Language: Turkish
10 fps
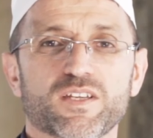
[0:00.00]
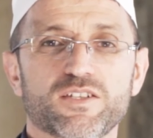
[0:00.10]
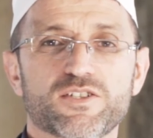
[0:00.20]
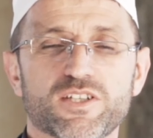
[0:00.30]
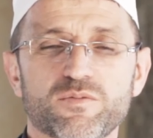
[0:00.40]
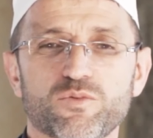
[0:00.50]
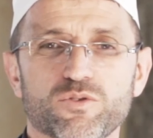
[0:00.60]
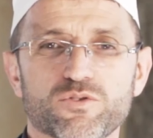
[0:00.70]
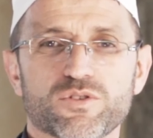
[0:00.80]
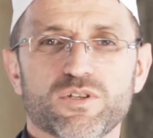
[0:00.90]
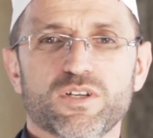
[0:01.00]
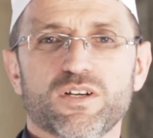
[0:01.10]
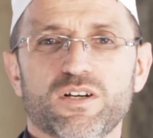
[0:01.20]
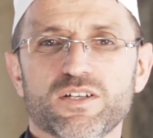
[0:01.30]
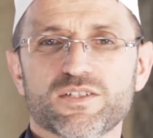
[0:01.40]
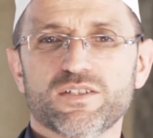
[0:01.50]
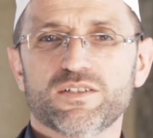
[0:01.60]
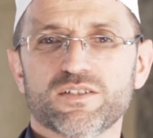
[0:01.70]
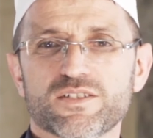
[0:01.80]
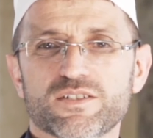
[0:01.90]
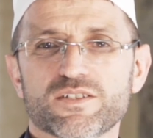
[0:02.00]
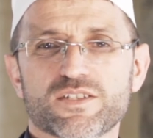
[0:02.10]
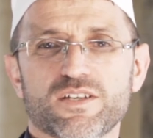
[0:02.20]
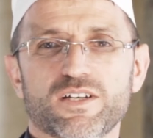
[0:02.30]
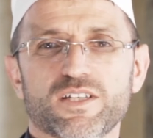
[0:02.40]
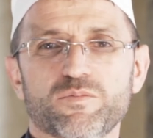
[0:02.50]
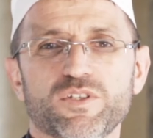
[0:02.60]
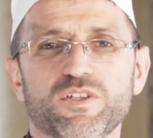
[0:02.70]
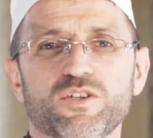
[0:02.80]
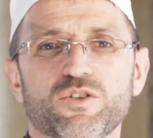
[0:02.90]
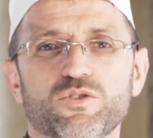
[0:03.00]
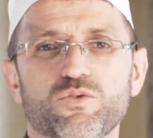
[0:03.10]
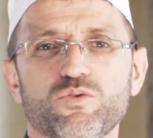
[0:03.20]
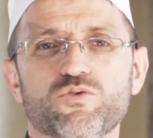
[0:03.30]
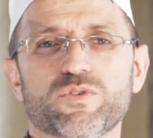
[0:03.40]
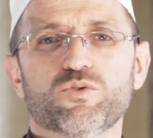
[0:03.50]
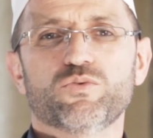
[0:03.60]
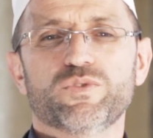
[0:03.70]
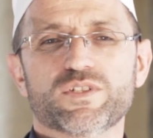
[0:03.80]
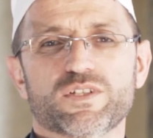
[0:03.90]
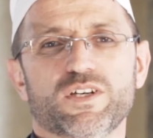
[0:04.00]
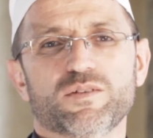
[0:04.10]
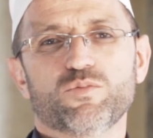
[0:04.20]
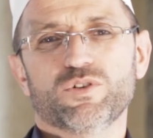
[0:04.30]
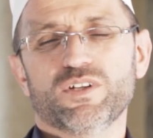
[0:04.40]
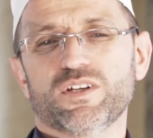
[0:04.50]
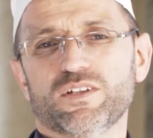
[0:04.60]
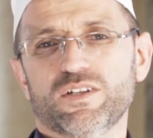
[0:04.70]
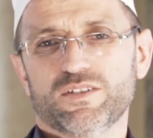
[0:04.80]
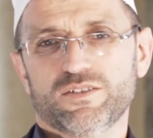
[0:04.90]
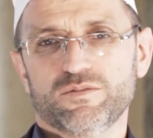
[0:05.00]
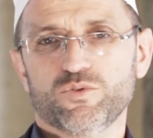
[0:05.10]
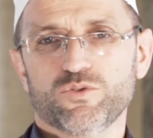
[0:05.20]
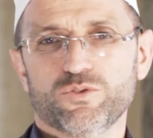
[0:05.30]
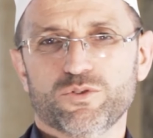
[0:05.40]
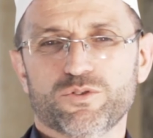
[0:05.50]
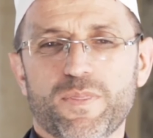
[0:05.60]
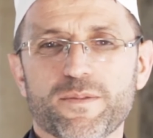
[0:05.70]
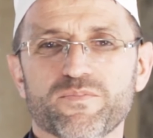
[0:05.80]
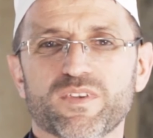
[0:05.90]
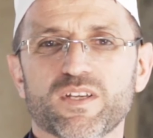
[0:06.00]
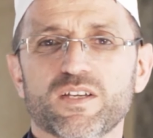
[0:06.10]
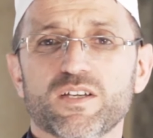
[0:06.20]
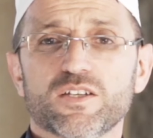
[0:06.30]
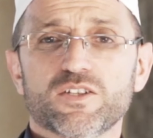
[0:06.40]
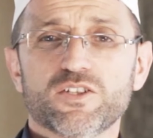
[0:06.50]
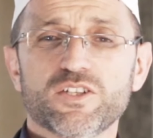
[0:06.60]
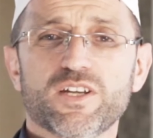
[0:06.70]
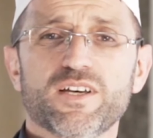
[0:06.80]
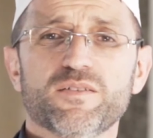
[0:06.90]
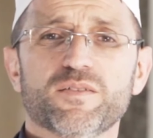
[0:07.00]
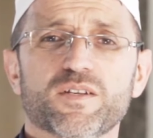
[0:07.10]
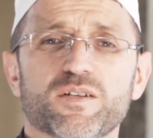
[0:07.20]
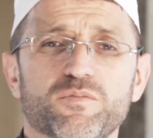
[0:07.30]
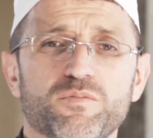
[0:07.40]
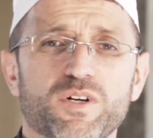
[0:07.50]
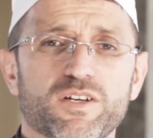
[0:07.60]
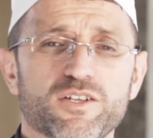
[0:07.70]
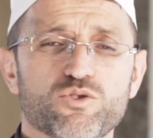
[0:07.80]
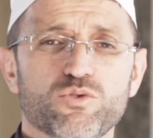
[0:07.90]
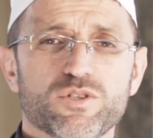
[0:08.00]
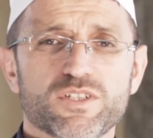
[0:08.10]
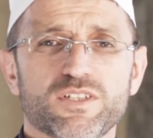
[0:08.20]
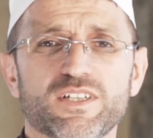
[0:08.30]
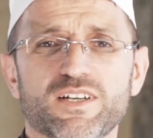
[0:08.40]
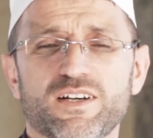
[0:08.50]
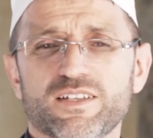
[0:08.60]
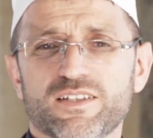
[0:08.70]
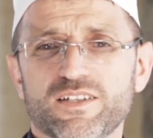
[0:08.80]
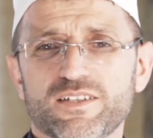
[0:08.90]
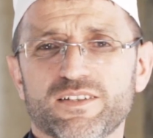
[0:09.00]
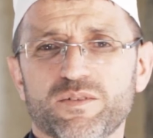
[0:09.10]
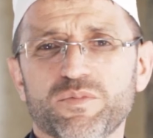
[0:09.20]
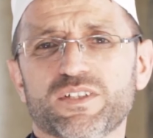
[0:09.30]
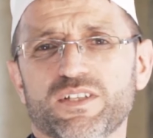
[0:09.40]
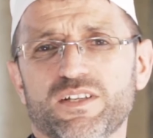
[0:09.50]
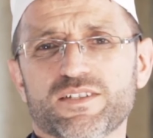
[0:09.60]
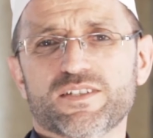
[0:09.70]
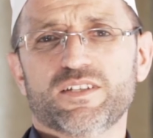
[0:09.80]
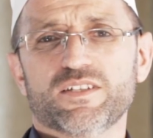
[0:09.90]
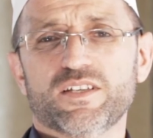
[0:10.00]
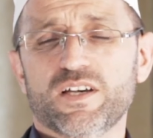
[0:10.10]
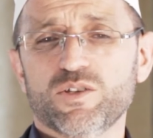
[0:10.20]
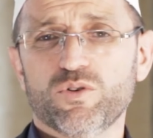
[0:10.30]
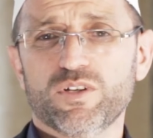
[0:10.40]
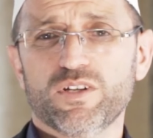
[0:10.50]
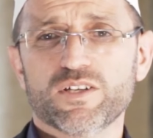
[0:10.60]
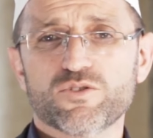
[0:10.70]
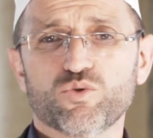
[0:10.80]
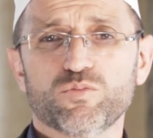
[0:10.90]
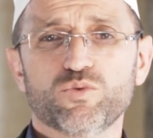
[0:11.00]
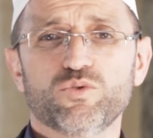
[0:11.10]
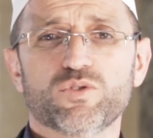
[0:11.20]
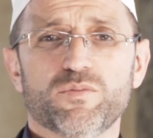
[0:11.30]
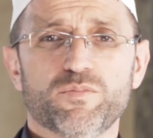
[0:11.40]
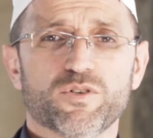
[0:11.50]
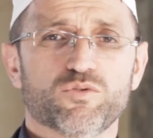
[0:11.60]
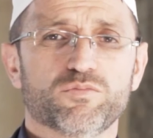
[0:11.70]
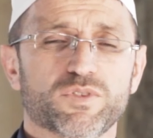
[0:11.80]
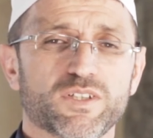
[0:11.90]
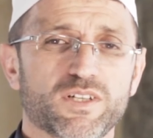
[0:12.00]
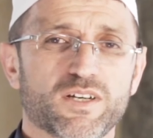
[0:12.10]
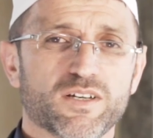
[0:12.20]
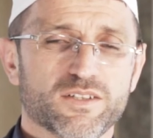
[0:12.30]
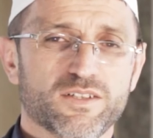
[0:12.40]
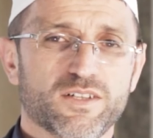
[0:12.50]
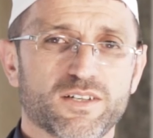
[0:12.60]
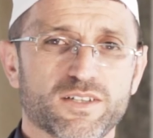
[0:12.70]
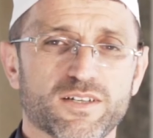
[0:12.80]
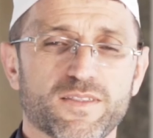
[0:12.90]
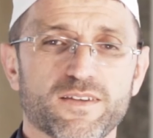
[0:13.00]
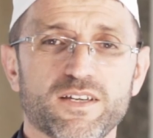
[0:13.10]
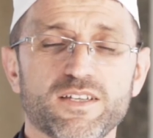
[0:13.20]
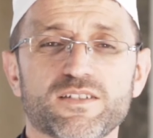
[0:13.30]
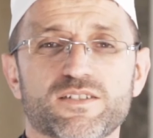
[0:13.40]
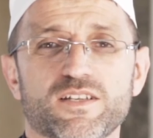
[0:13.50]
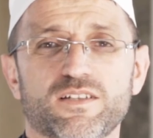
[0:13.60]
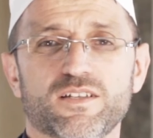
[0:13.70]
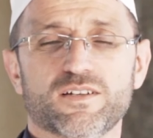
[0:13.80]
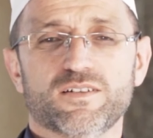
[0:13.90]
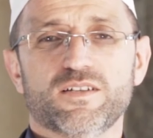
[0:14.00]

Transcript: istemiyoruz. Asıl rızkın sahibi, güç ve kuvvet sahibi olan Allah'tır buyuruyor. Yine Bakara suresinin ilk ayetlerinde bir tanesinde Ya eyyühen nâsu'budu rabbeküm ila ahiril ayah. Ey insanlar